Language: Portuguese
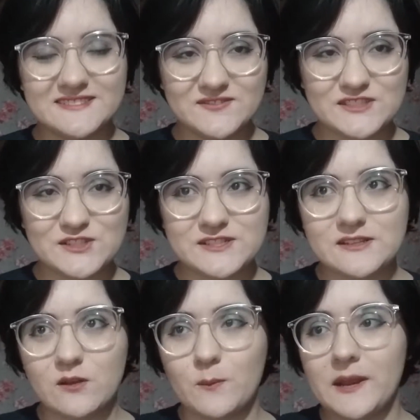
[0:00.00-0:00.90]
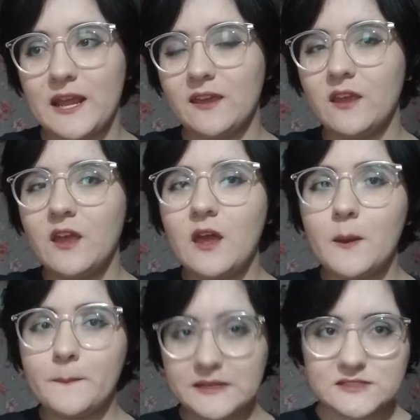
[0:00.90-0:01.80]
vídeo de Sam Romanek,
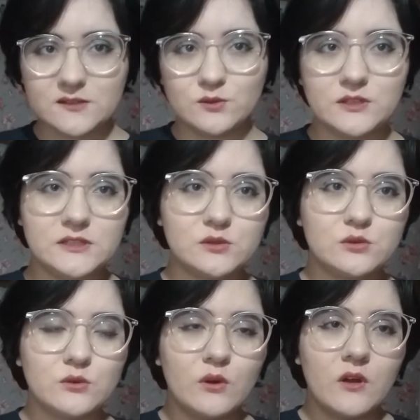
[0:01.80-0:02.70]
pensando nisso,